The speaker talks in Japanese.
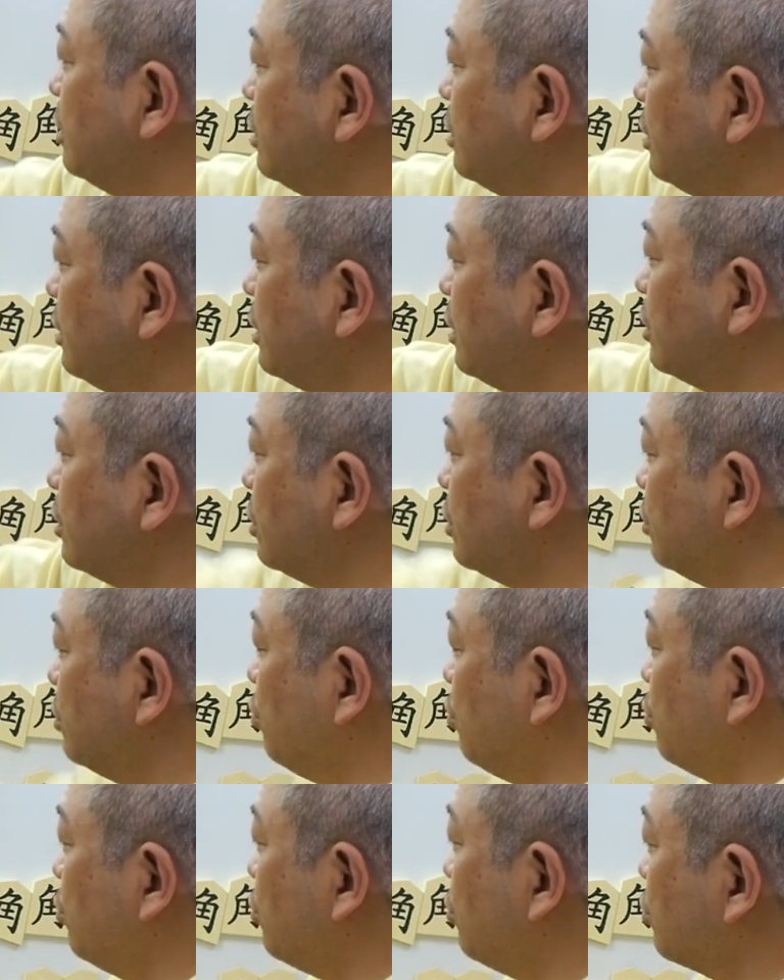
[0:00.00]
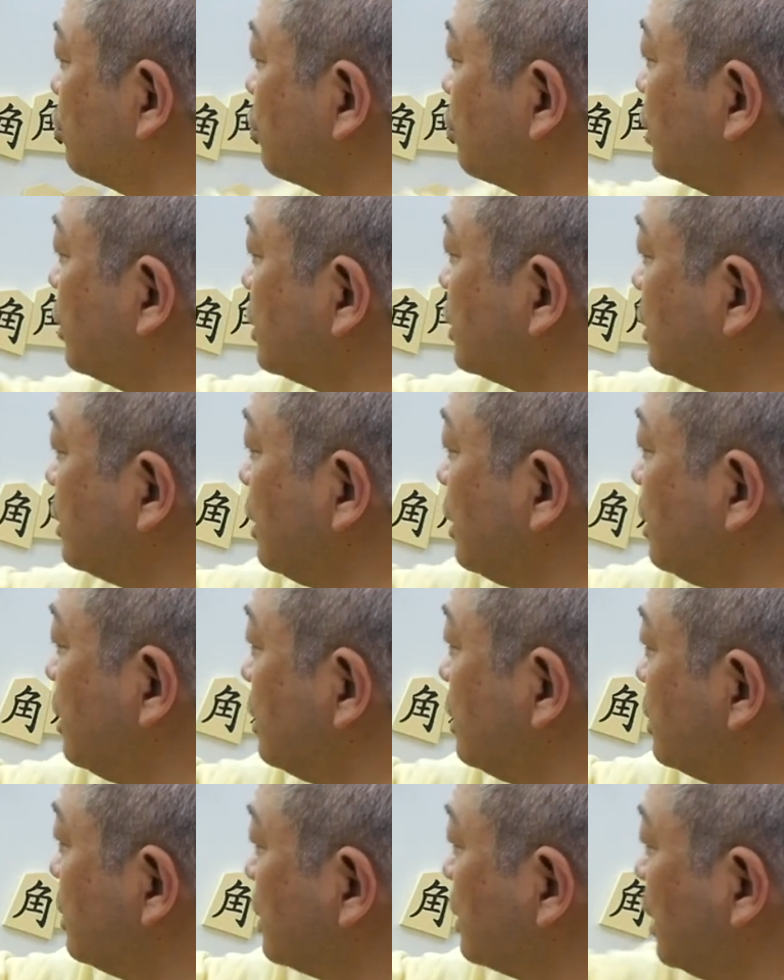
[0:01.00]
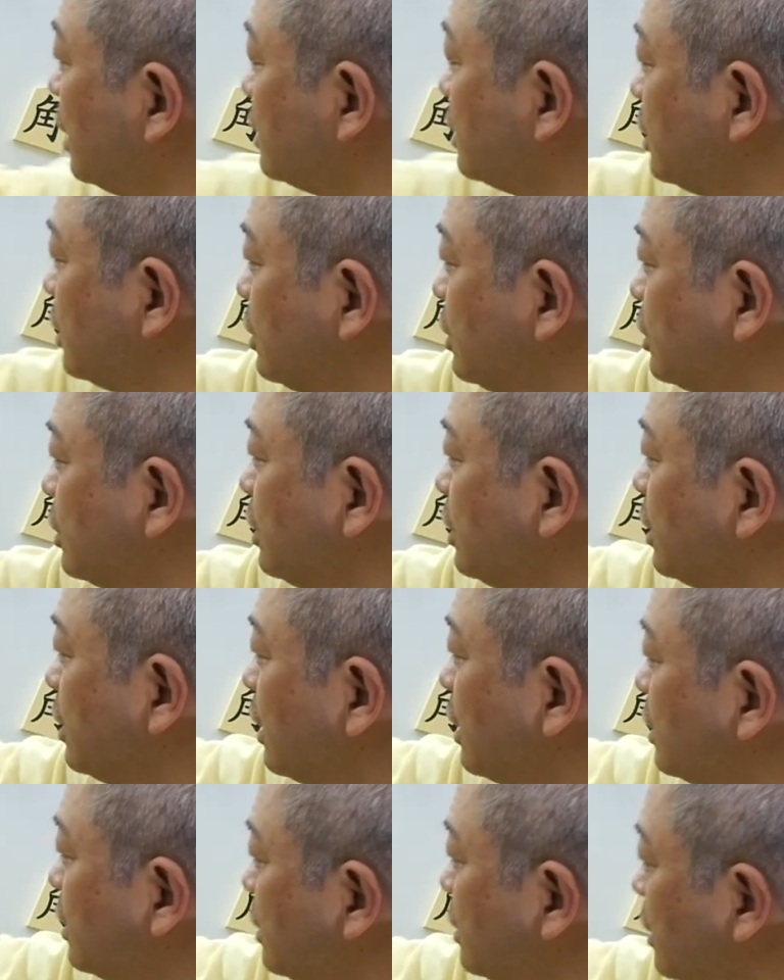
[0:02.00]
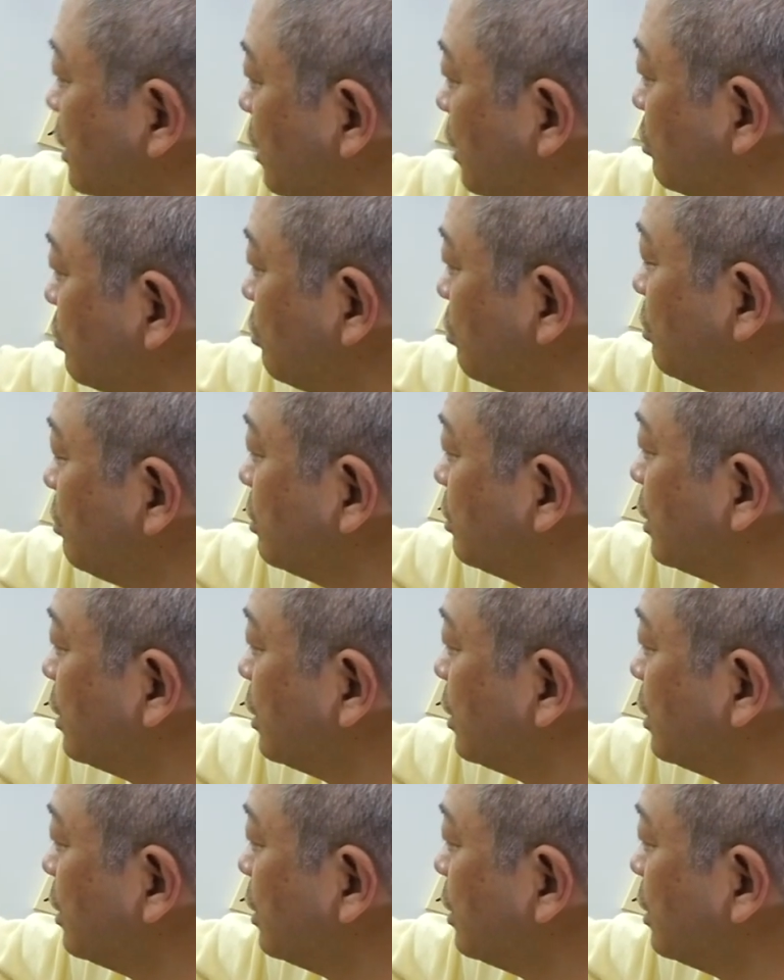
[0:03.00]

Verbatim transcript: で、同玉と取らせて3三に銀がなると。